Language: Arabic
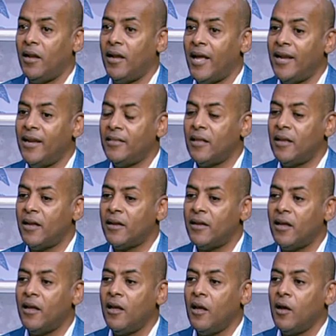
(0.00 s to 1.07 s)
اللي اهلتنا ان
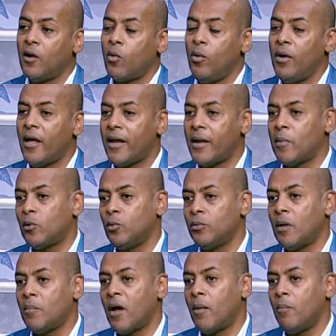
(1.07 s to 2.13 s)
احنا كل حاجه
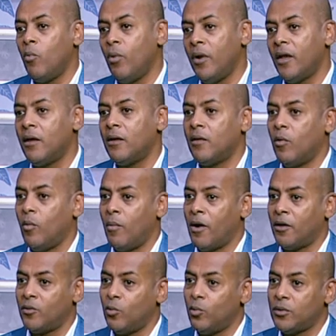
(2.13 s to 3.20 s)
محطوطه معموله
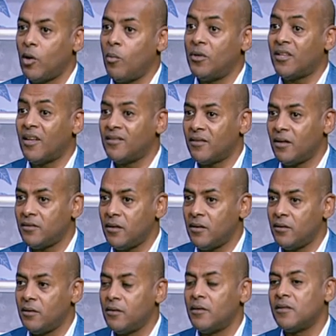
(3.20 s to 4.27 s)
محطوطه
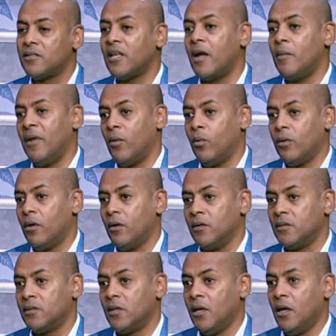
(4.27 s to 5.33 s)
ومتخططه صح من الاول
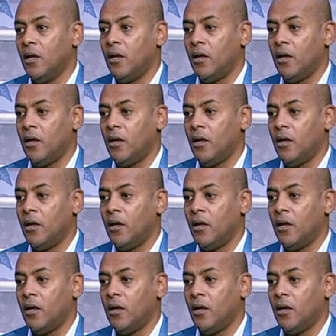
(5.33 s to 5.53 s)
خالص